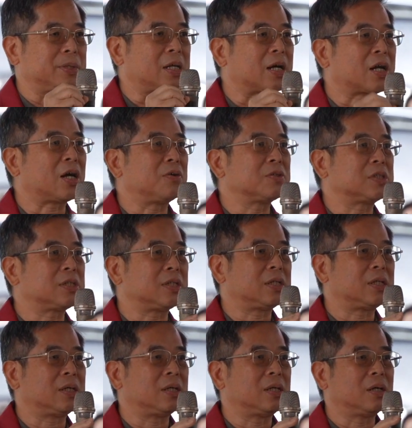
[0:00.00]
比较高阶
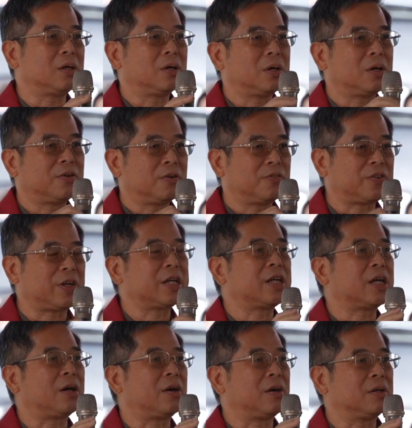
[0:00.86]
的废
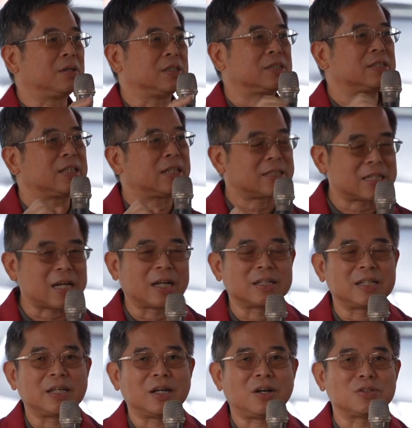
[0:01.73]
料也是在场
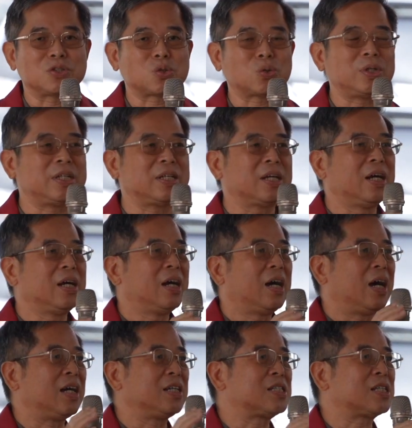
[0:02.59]
内哈，所以
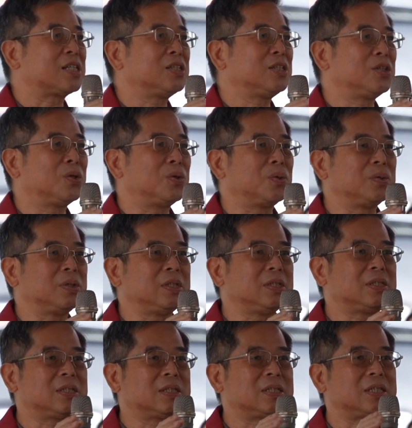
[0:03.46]
还是有
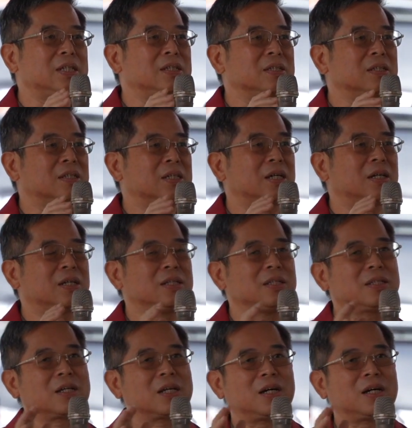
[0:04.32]
一定的一